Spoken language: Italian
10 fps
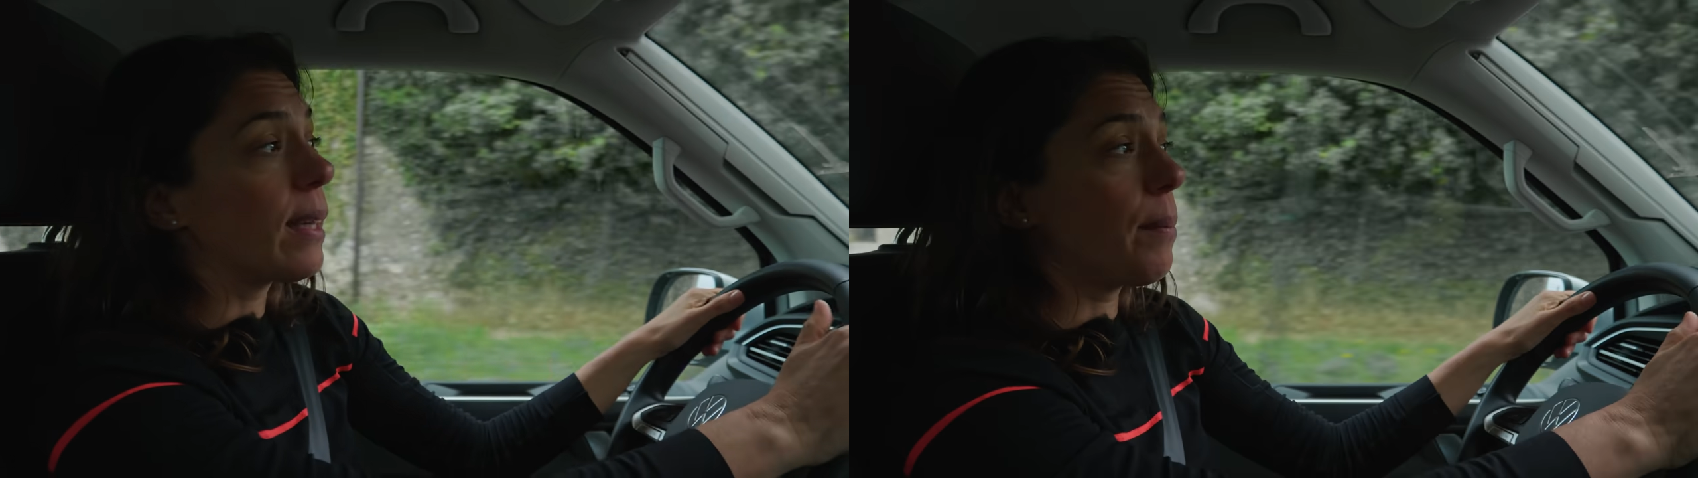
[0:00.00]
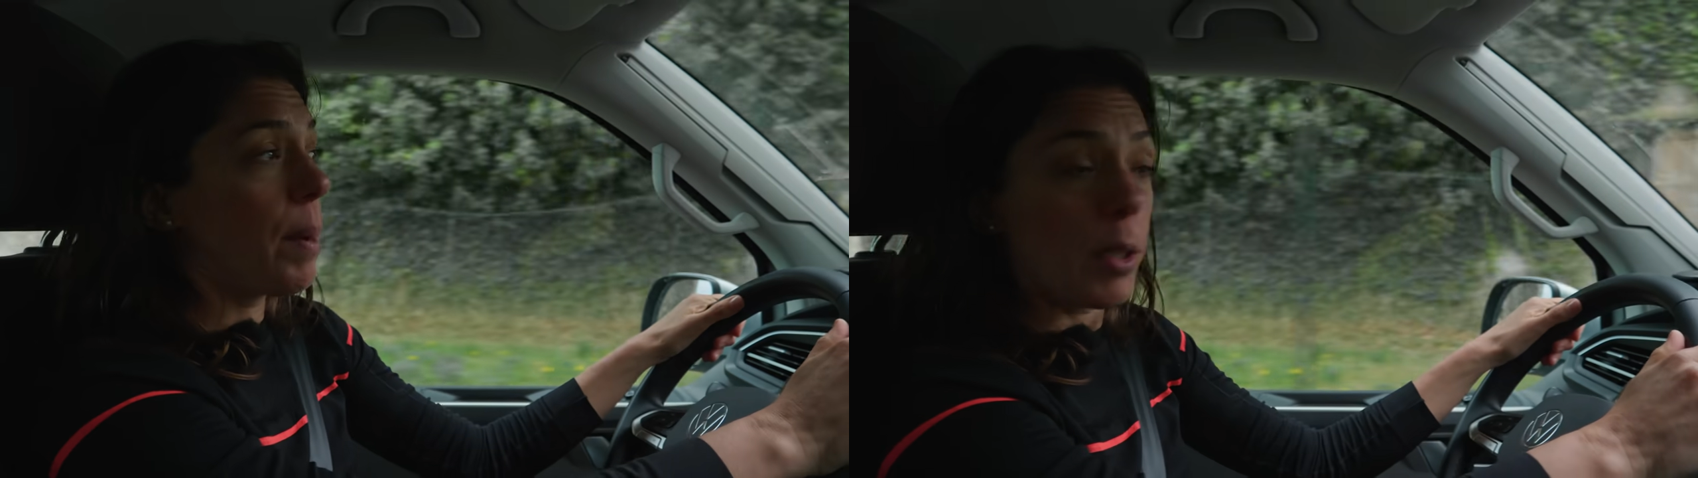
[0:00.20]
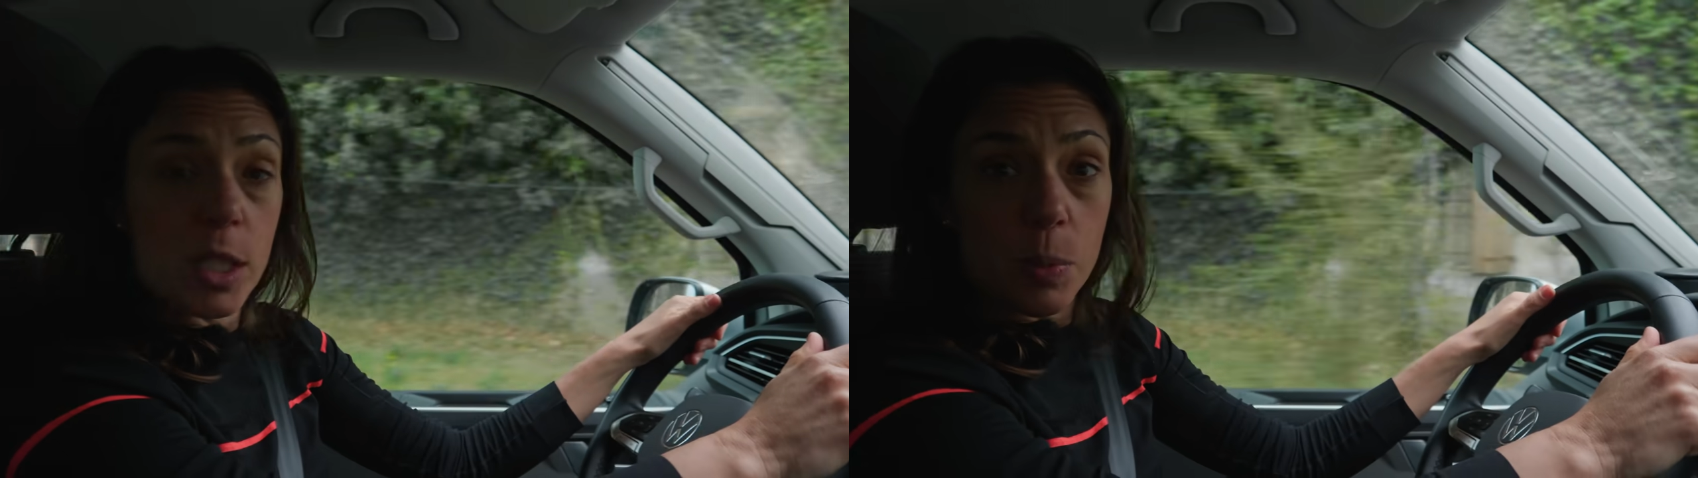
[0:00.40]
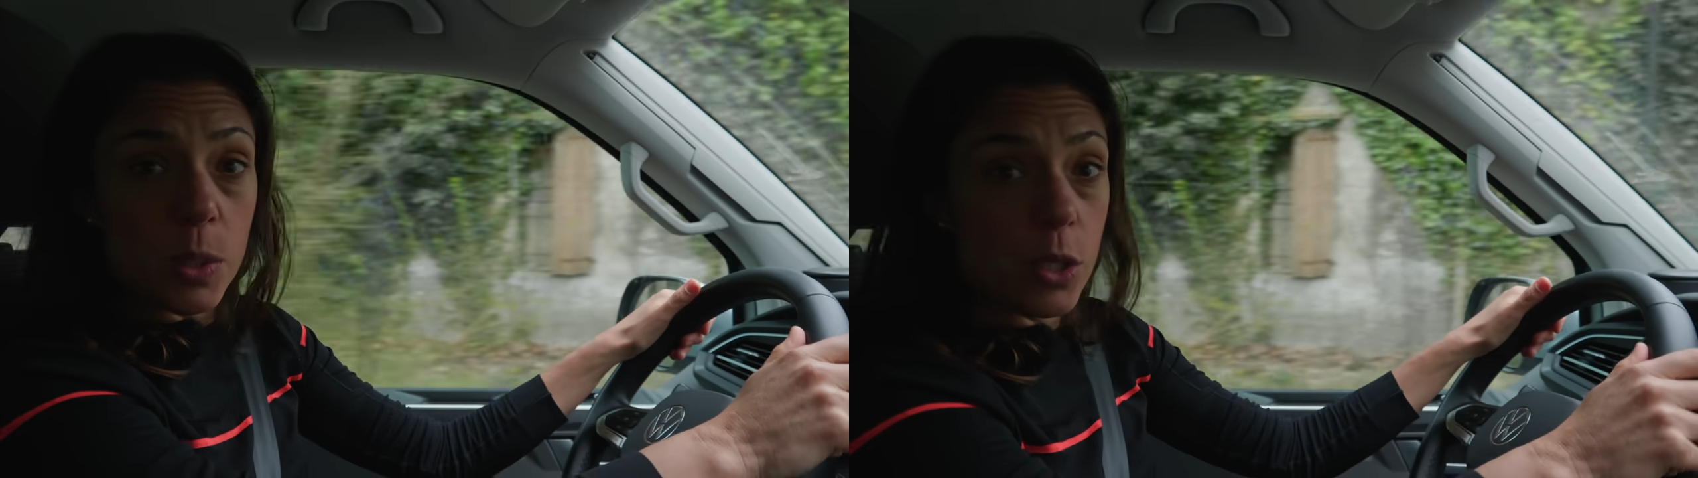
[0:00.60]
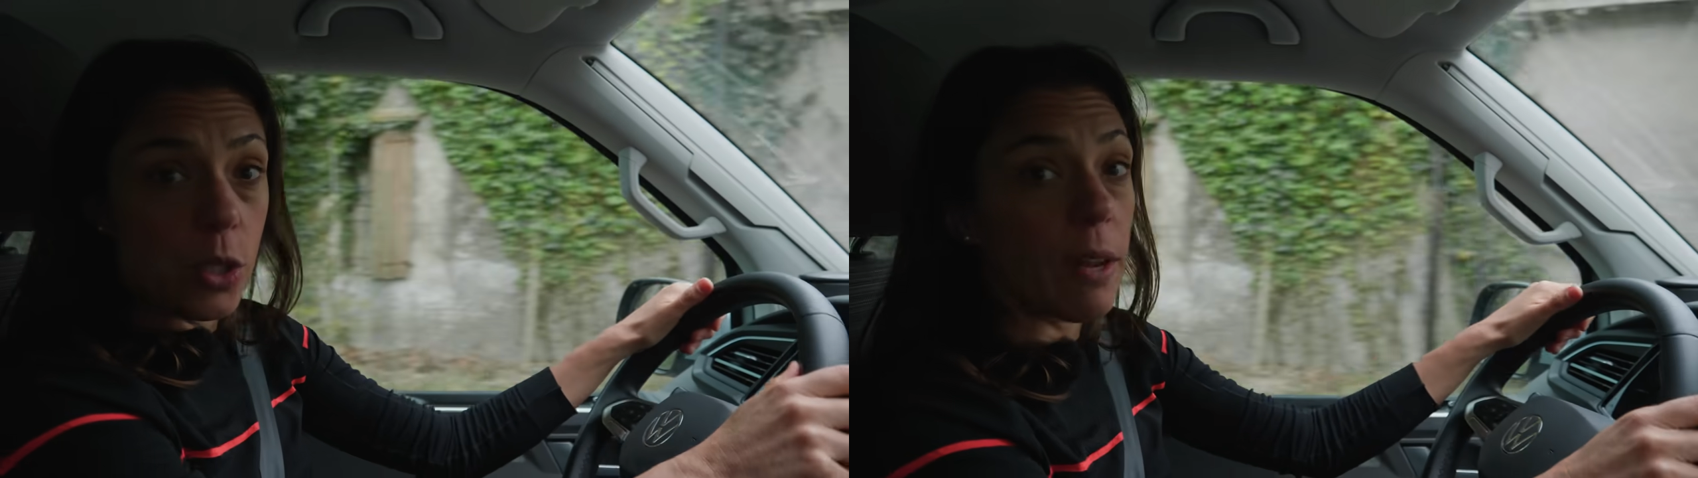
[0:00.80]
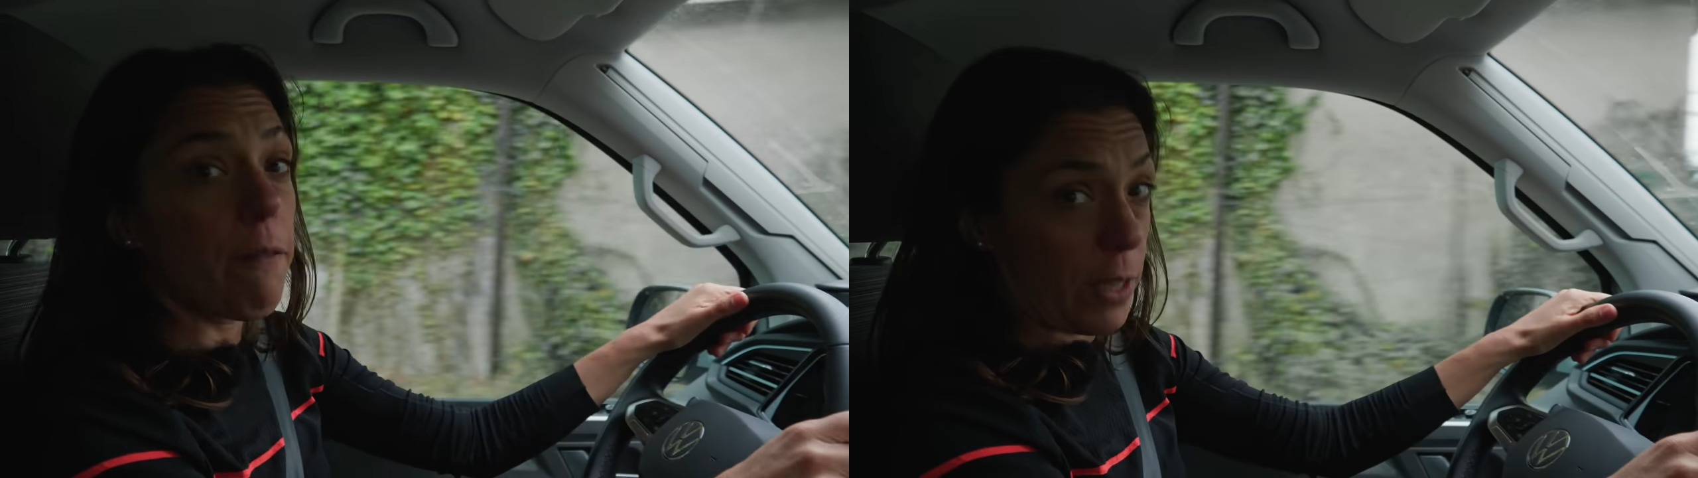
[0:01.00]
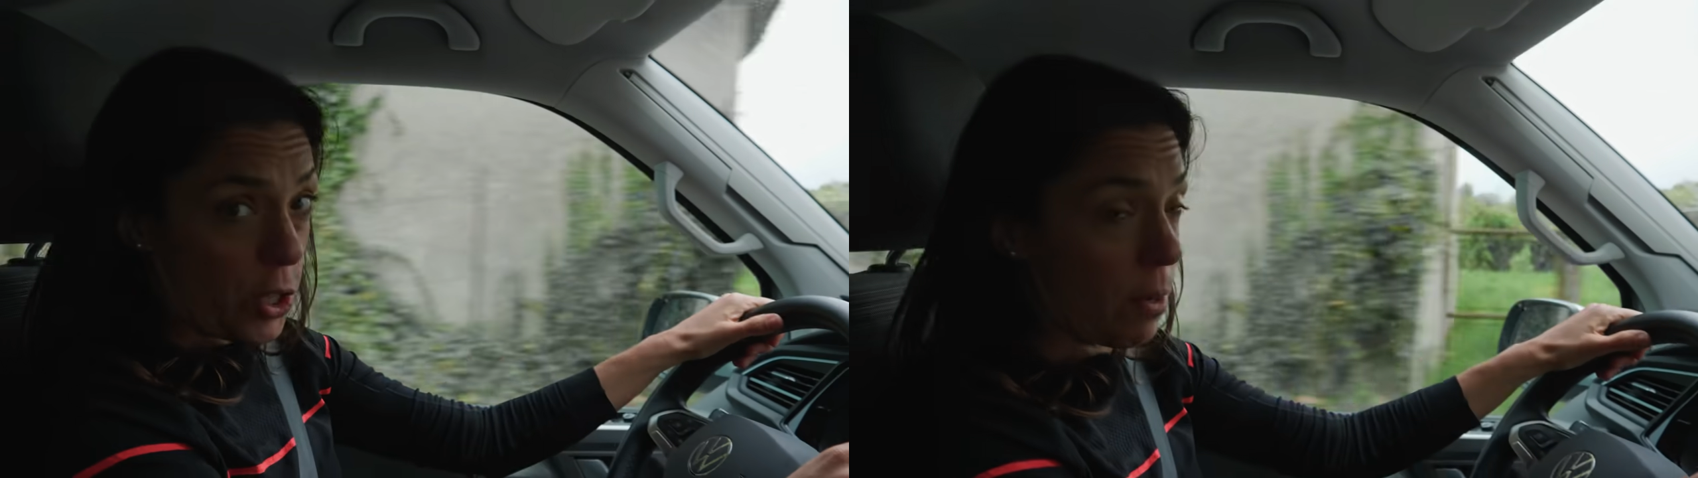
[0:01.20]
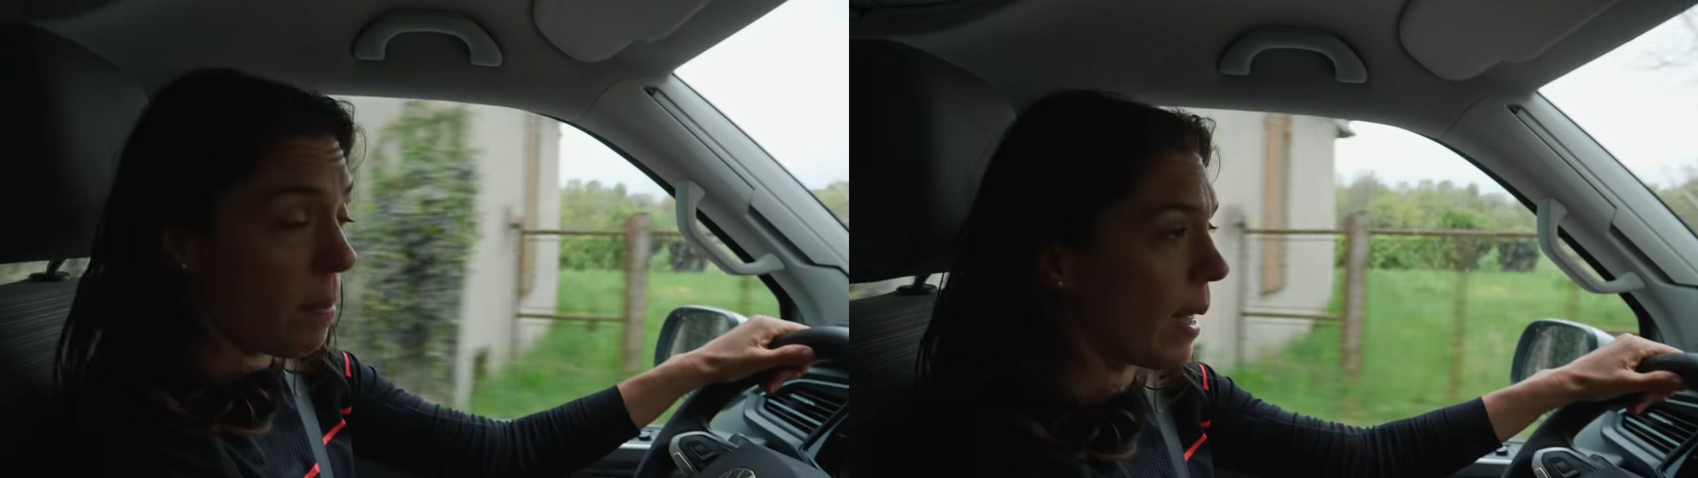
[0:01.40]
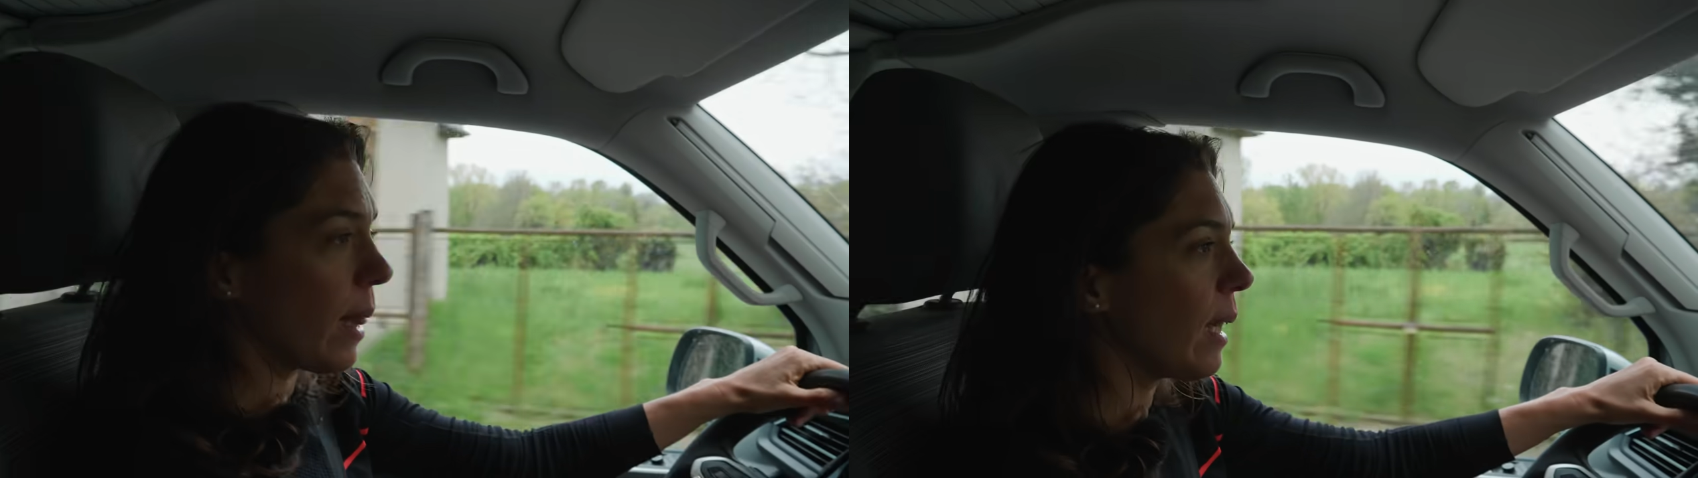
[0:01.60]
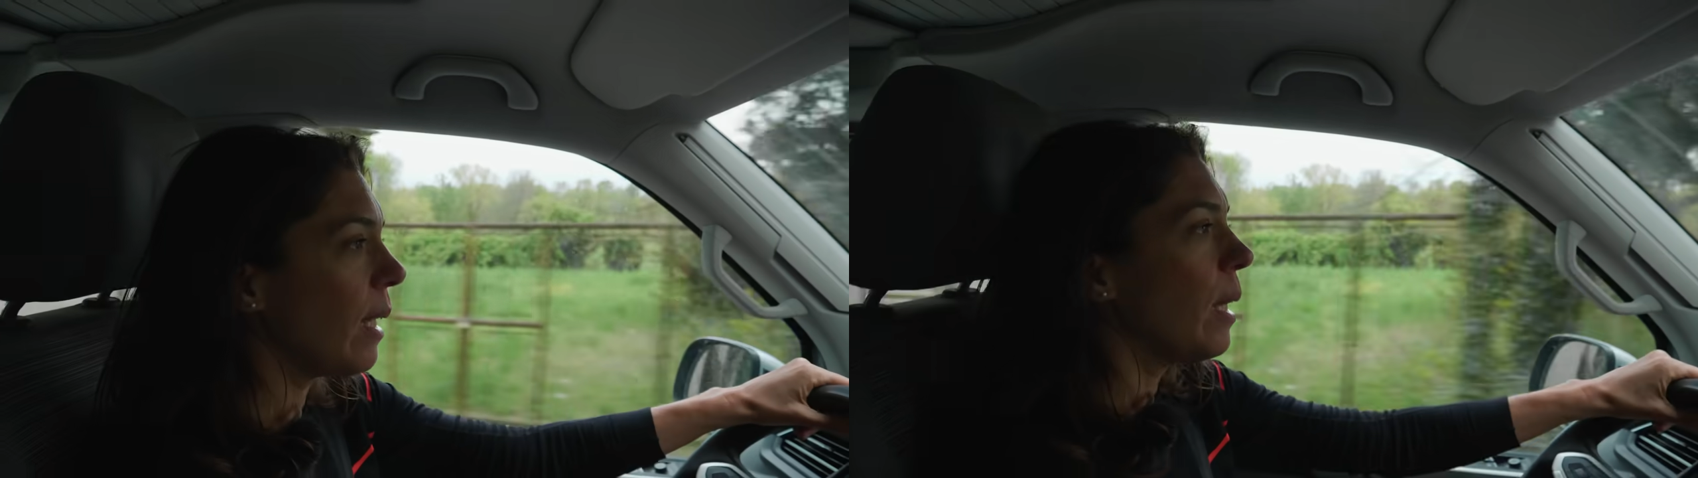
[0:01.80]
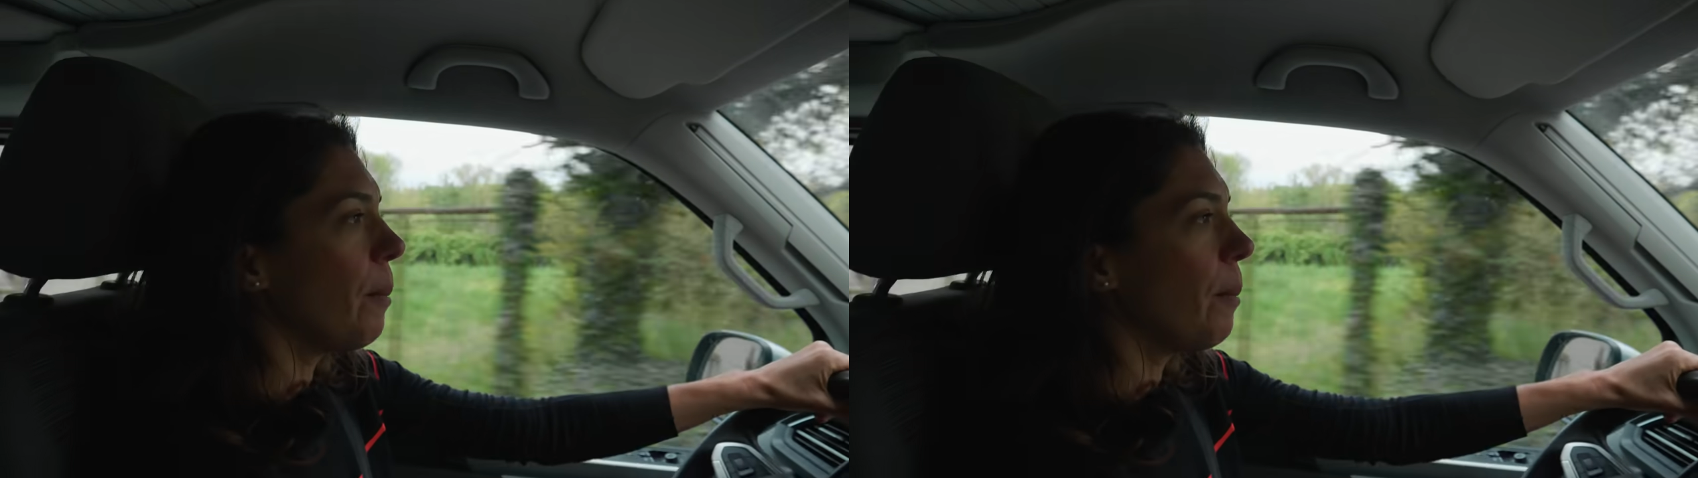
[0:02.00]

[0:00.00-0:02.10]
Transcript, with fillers: che abbiamo a disposizione facilmente